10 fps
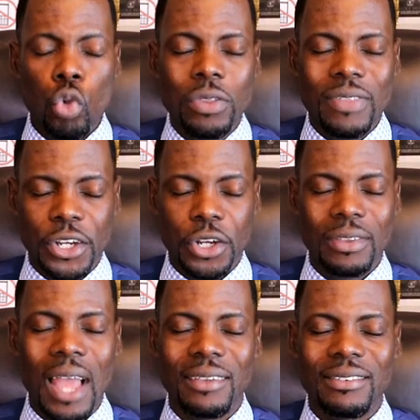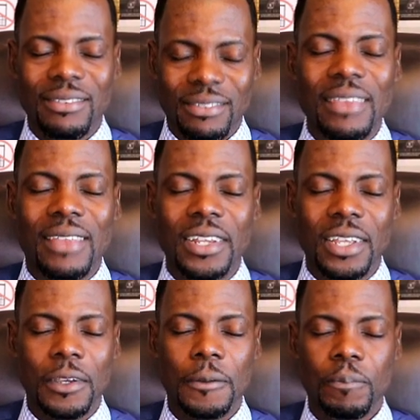tout agenda
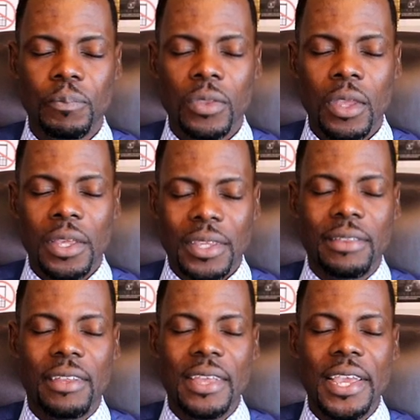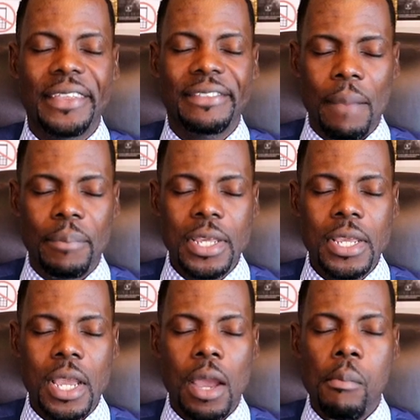satanique qui a été
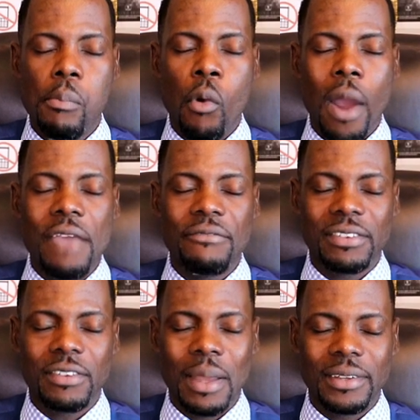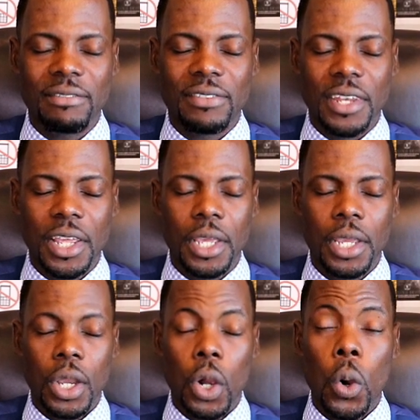établi pour inverser ma destinée
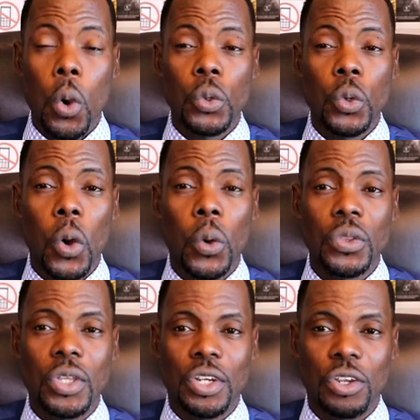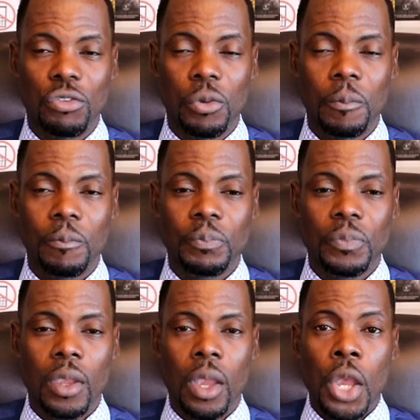au nom de Jésus.
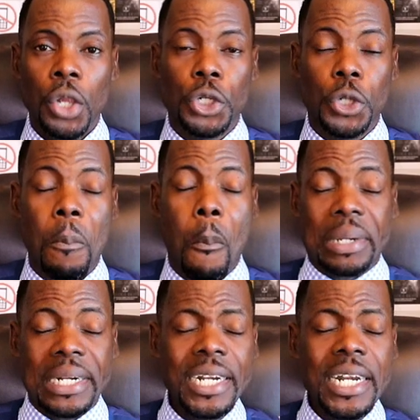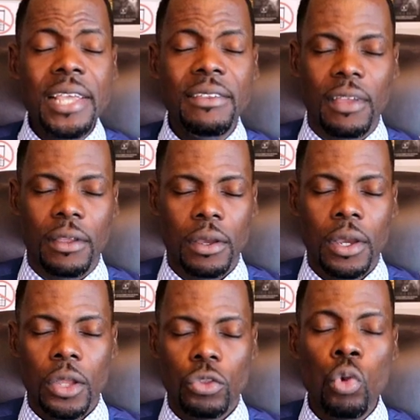Je brise
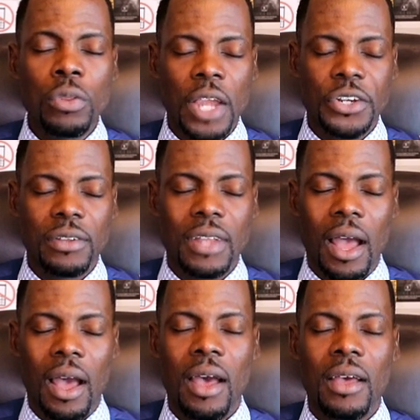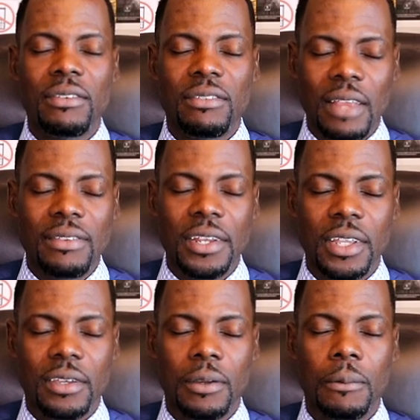tout agenda
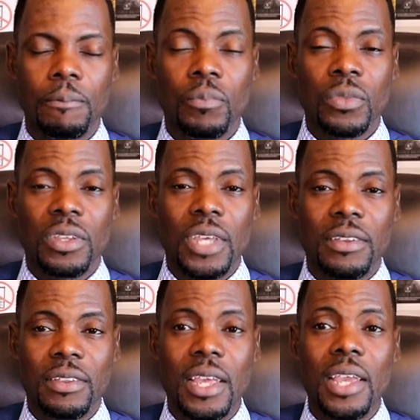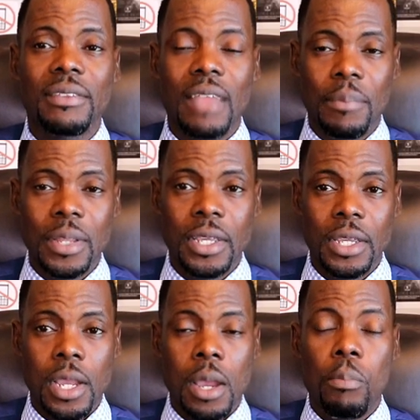satanique qui a été établi
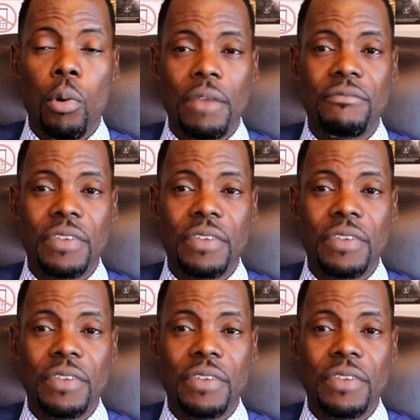pour